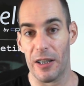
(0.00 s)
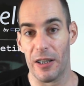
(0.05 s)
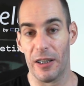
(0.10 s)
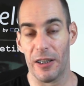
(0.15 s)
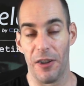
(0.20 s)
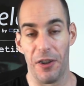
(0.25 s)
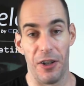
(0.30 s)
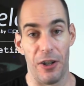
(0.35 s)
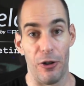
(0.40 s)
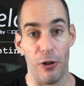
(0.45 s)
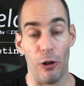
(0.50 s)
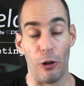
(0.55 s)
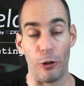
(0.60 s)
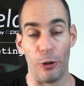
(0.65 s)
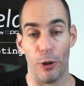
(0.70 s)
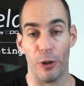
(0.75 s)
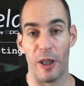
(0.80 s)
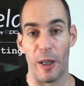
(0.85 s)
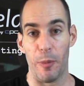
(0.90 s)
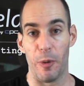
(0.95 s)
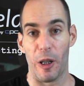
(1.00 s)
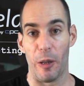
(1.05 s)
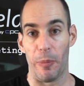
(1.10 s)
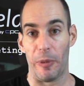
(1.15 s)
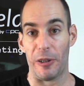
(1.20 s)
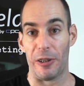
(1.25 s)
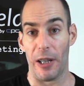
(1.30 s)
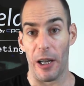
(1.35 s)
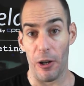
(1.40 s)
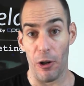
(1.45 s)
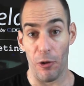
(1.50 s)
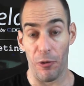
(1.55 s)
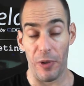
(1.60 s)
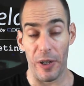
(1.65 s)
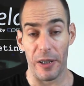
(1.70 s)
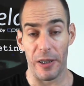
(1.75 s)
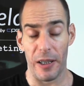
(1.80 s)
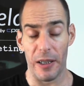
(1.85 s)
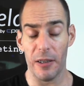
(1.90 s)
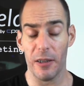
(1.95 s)
Es decir, no solo tenemos que pensar en
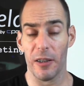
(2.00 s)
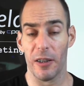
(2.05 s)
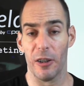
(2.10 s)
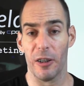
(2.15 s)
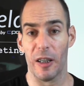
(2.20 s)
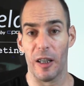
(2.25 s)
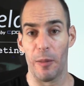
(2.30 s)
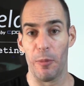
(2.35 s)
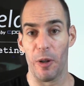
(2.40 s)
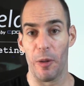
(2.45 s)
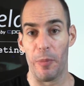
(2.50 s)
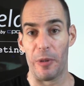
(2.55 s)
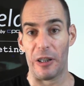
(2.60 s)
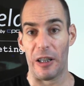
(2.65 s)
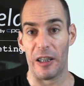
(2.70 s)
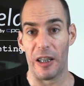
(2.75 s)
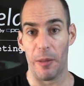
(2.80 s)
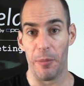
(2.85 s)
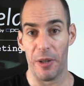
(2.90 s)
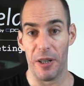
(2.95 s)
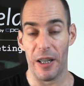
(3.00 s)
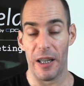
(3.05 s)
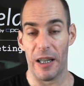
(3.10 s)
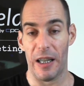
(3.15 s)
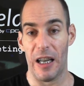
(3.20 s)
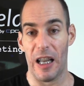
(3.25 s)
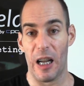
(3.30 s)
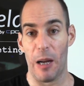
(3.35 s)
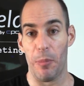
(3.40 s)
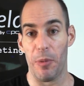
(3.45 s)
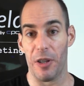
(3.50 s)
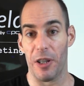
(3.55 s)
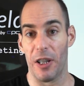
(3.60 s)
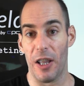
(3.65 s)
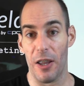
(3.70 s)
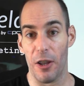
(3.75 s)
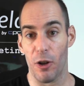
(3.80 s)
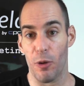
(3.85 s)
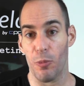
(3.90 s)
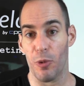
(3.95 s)
ofertas, sino tenemos que pensar también en la capacidad
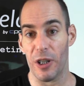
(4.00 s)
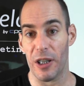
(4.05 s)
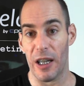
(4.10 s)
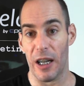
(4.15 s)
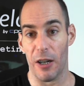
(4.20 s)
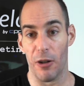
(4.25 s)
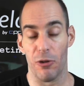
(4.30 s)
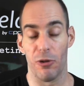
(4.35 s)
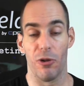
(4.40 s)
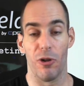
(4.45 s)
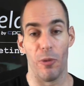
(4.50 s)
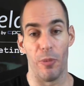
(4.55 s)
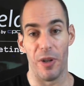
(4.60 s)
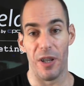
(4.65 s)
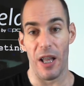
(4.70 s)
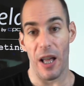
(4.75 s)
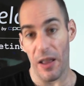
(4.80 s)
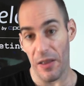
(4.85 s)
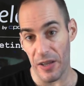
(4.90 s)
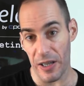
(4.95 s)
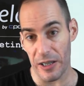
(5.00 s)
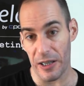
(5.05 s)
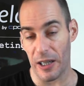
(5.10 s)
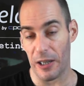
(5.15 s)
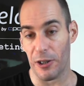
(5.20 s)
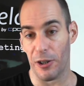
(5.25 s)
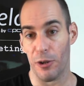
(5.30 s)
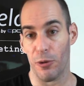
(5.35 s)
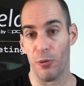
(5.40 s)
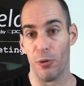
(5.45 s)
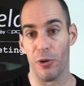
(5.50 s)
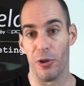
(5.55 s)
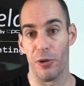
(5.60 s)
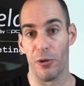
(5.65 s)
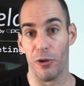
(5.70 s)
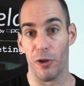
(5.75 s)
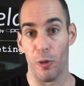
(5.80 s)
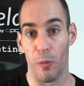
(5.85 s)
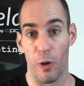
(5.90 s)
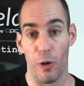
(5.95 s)
de comunicarnos novedades, artículos de
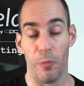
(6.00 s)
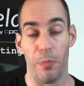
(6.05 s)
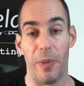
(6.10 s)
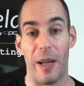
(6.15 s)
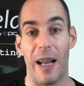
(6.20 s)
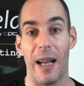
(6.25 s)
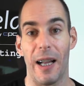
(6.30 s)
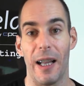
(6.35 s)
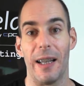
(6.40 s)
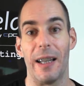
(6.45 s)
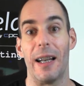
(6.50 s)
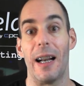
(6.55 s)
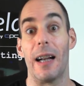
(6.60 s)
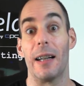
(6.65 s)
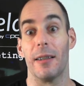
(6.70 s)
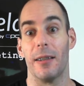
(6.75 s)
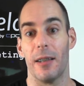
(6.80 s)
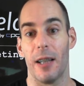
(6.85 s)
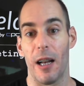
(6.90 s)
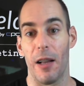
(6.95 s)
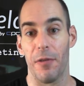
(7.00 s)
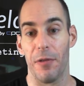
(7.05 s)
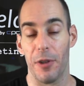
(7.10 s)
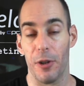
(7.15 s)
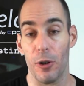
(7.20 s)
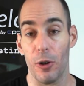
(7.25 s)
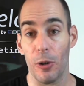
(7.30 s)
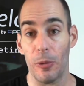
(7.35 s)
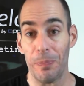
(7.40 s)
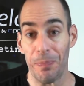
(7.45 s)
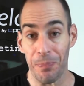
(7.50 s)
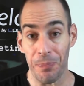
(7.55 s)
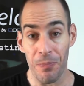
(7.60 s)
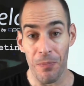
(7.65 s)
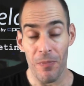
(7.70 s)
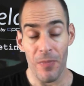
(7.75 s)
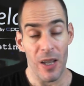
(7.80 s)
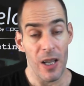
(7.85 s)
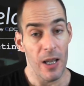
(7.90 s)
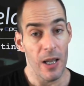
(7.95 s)
nuestro blog para generar tráfico,
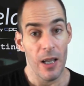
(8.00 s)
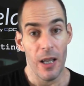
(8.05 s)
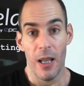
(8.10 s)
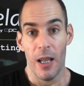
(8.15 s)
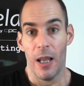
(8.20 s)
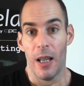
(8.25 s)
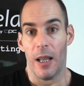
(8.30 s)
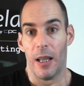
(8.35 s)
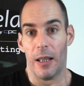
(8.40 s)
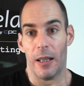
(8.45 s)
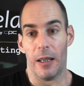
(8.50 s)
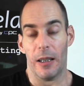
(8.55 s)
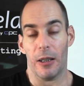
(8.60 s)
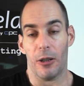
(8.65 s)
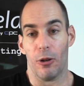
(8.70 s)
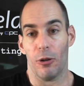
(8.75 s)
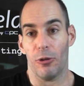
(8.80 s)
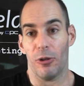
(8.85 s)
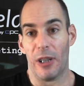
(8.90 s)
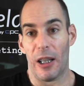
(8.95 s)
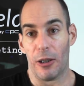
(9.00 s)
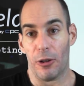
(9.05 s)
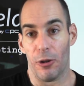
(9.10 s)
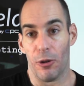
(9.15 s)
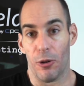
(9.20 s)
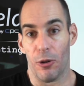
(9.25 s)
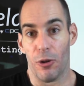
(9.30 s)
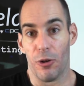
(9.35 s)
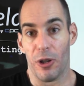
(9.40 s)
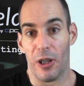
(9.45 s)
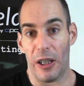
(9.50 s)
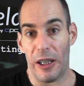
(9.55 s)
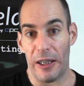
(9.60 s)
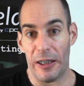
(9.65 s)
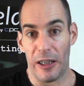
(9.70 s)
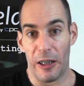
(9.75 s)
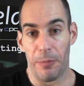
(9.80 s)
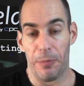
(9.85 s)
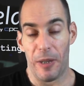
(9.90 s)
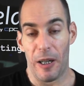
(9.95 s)
eh, contacto con los
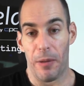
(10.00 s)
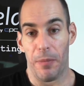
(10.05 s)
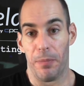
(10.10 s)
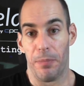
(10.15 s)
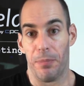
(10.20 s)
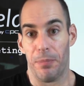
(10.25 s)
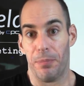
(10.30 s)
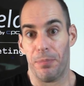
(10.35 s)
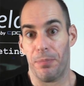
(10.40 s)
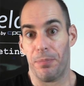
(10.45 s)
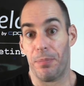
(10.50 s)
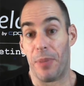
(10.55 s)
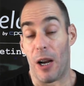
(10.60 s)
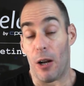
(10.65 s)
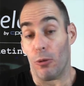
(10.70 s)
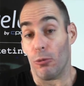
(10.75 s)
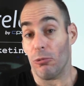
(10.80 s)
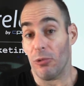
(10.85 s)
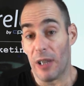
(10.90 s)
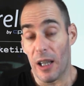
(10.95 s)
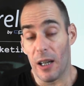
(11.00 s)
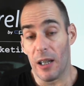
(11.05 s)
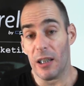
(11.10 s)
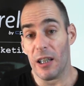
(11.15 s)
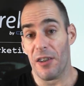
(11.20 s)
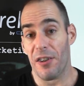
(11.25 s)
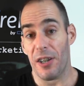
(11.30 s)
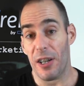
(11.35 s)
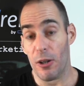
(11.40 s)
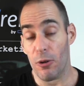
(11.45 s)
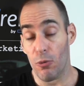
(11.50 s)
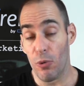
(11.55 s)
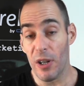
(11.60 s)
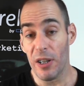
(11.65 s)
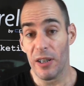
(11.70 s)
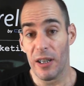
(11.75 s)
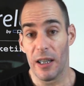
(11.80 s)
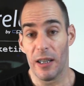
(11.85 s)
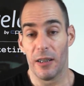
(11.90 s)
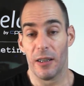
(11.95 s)
clientes para preguntarles, hacer
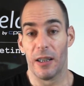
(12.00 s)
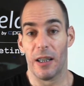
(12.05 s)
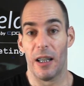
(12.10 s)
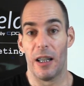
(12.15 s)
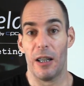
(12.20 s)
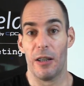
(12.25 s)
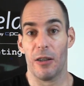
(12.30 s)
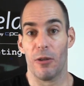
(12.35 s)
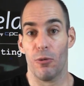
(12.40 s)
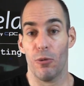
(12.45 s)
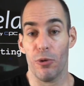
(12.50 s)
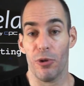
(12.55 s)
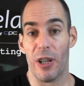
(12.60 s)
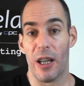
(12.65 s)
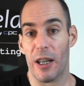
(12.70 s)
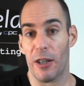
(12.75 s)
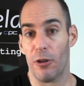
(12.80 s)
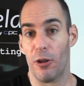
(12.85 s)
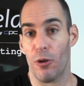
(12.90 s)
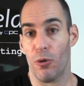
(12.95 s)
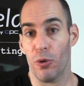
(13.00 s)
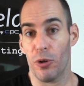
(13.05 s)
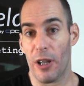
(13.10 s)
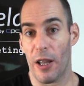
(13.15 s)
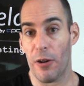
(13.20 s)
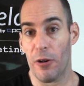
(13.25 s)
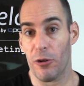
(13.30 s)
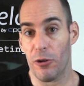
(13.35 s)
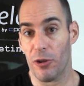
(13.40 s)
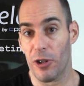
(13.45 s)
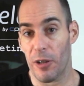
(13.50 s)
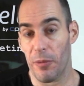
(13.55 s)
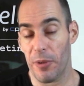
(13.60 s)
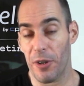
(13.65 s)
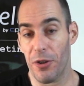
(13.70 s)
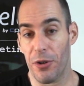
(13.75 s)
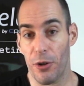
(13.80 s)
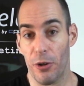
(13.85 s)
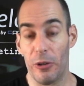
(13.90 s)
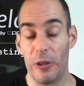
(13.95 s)
encuestas, qué les gusta, qué no les gusta de nuestro
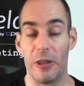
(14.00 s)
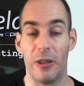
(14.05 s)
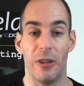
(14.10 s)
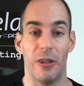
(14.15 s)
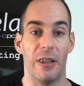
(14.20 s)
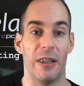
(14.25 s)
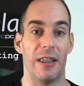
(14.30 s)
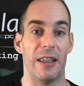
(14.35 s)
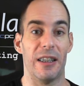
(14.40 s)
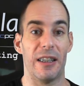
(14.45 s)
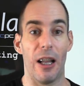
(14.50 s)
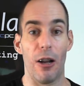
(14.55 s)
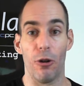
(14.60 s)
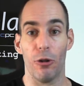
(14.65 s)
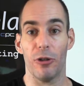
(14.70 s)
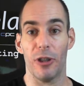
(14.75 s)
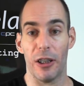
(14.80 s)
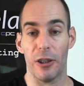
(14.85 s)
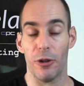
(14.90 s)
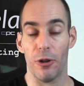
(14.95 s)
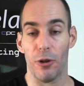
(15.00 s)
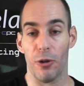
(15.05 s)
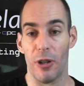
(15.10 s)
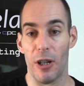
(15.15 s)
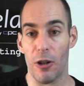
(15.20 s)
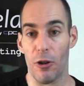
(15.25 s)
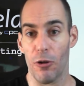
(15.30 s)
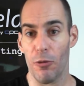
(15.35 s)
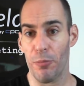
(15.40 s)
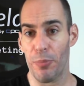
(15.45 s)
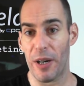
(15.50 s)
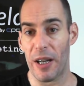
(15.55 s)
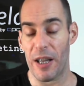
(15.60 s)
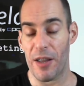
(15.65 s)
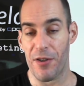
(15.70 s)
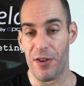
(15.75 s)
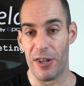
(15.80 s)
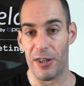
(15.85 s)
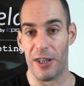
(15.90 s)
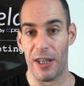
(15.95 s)
servicio, si están contentos con la compra,
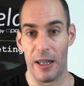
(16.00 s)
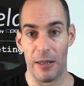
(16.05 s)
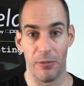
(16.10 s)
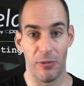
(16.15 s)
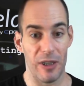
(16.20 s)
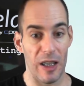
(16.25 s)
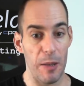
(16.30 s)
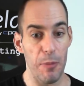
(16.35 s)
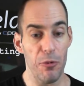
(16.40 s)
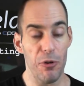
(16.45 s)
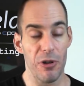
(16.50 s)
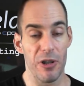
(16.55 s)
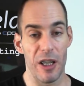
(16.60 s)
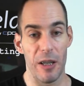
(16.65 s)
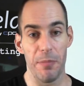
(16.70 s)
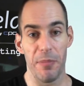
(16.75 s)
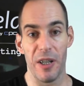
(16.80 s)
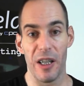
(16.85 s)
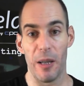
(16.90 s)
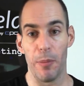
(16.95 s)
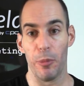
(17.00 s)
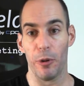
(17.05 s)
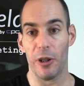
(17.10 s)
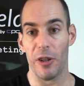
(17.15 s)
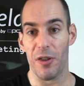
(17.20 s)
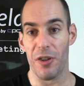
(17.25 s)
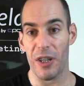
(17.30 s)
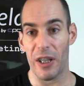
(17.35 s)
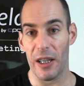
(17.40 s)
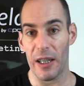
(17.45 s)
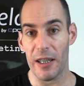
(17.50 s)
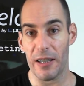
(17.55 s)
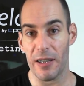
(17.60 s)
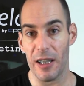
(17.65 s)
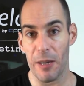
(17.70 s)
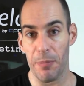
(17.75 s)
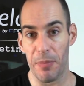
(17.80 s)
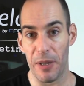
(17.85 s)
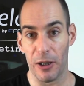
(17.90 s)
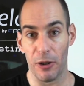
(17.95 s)
etc. Tenemos siempre que potenciar este
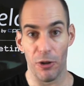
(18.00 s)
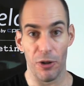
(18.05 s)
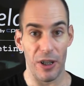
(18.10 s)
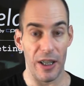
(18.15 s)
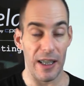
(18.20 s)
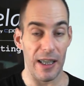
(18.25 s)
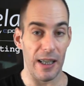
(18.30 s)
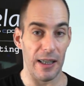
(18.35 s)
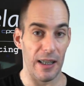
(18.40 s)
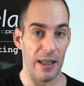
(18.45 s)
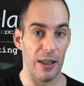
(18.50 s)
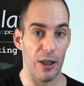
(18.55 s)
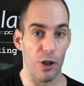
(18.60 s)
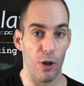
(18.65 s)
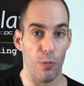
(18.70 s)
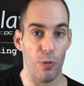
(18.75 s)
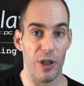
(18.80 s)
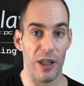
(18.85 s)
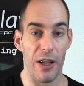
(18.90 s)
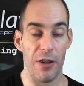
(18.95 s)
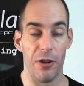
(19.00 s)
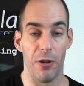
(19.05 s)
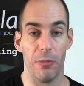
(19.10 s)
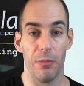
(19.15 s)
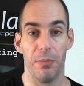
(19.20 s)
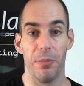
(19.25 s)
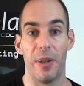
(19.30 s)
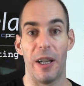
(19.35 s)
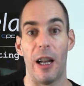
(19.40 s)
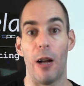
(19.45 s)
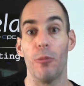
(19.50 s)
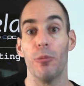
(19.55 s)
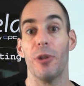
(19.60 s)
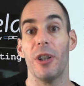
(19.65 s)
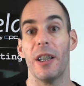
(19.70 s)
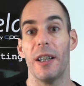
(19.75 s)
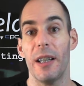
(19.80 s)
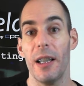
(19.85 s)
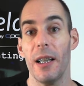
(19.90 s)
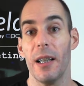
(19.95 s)
aspecto de canal de comunicación para
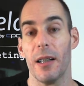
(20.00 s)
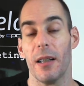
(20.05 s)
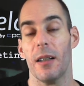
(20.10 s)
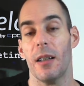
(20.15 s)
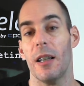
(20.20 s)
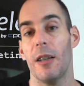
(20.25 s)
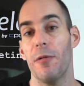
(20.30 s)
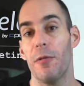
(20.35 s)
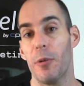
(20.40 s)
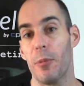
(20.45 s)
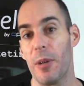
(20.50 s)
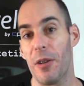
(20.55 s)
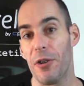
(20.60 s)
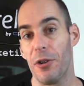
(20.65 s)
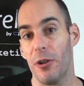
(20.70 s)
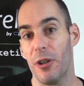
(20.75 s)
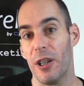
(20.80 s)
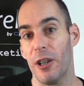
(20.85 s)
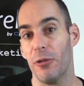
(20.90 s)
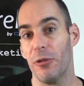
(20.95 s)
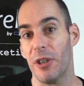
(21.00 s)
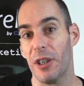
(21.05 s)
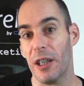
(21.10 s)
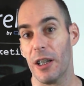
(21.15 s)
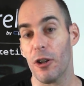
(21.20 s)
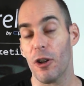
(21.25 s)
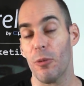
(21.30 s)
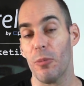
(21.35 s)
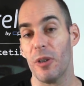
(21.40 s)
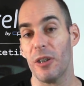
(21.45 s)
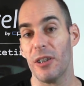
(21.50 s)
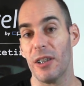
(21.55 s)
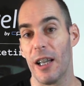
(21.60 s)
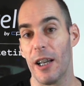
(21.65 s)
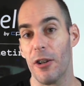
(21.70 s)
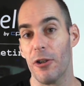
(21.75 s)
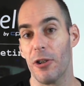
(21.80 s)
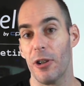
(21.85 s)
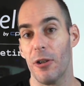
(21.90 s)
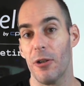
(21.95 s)
obtener información y obtener
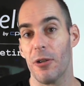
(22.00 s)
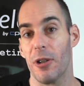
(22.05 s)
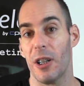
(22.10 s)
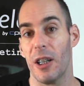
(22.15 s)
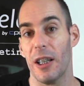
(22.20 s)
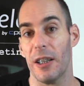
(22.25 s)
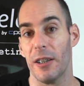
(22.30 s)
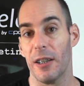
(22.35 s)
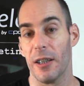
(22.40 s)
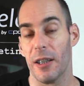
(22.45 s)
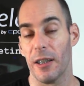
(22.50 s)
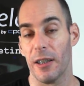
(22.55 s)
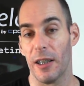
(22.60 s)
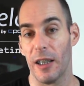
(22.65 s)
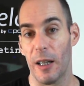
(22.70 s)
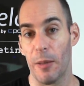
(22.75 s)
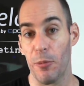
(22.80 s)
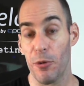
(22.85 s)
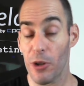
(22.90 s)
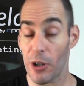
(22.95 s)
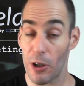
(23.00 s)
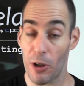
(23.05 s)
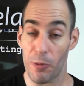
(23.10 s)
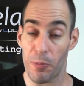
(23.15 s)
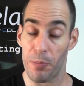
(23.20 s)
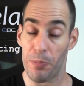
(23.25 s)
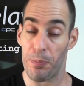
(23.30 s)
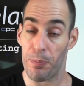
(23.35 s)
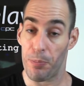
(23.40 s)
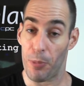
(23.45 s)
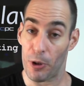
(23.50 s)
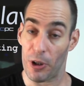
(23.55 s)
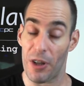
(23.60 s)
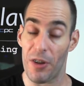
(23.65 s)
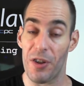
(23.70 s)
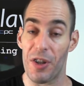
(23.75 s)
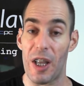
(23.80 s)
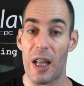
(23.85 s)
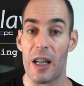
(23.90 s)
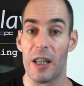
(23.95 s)
comentarios de los clientes que tenemos y los
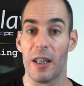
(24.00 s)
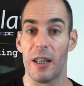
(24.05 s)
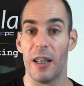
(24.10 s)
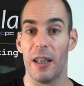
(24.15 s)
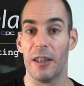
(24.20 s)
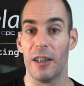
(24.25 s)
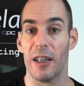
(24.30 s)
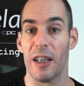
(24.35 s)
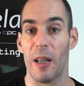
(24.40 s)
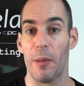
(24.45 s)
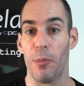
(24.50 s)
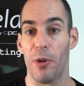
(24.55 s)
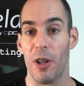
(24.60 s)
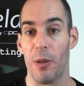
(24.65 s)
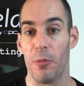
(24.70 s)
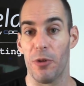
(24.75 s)
potenciales clientes que podemos